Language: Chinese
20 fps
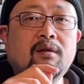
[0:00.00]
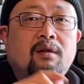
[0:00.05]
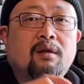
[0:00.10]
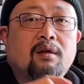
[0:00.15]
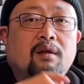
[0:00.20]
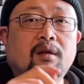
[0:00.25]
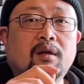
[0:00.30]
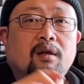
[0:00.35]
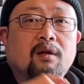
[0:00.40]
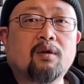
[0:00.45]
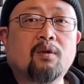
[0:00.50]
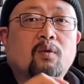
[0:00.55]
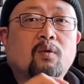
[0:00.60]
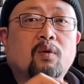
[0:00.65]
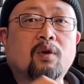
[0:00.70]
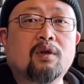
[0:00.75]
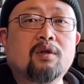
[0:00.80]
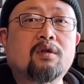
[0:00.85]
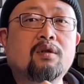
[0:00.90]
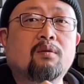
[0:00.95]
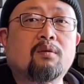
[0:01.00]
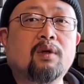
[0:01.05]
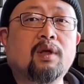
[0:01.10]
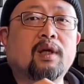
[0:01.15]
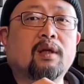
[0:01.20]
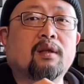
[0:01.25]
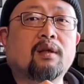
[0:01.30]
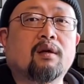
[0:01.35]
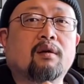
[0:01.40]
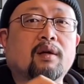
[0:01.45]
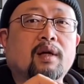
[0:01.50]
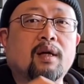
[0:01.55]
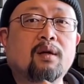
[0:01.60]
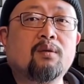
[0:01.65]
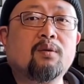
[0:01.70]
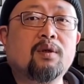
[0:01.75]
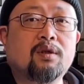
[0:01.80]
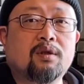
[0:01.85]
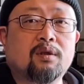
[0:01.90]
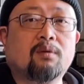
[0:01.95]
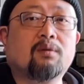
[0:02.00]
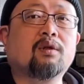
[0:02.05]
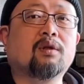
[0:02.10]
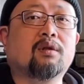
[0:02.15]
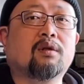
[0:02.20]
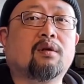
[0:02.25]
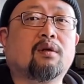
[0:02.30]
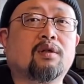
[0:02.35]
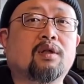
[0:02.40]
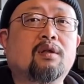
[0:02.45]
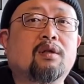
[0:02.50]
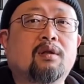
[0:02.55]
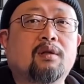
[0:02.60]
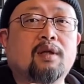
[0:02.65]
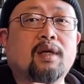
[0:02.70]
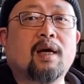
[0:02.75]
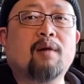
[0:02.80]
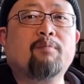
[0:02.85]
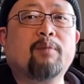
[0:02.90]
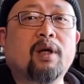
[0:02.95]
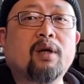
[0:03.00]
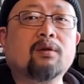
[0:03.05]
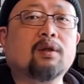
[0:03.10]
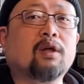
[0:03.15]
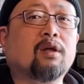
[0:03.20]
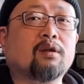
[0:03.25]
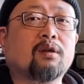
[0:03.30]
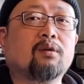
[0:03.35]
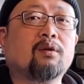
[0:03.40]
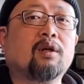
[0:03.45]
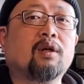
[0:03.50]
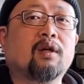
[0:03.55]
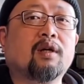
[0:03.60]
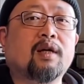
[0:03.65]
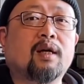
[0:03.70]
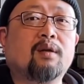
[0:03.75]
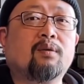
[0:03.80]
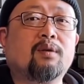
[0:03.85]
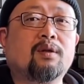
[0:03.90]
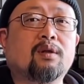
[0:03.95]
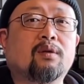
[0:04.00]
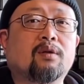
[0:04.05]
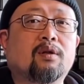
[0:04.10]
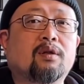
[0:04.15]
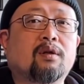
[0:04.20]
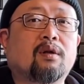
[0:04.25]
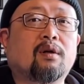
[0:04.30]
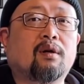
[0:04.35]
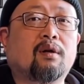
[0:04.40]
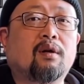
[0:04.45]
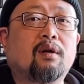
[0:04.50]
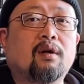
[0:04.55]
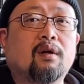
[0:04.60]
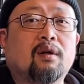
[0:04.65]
你灵活就业到该退休的时候，甚至你还没有到该退休的时候，